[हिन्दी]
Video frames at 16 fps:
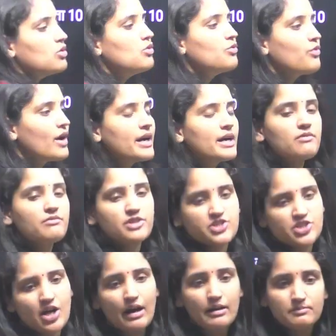वर्ण
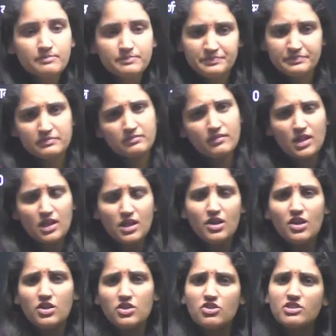विचार
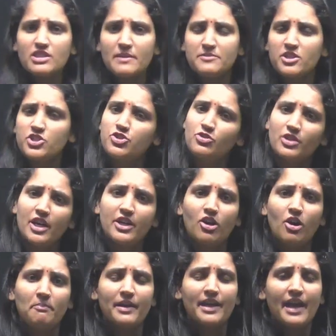जो सबसे छोटा
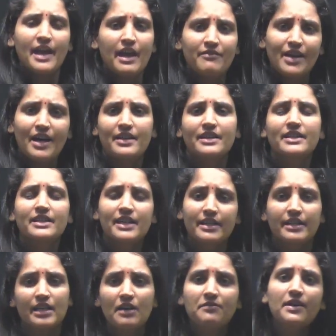टॉपिक है व्याकरण
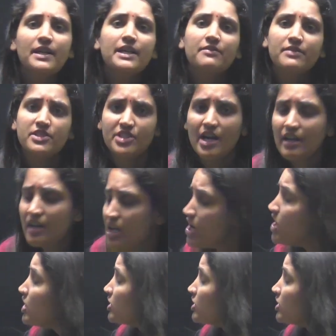खंड का वर्ण विचार तो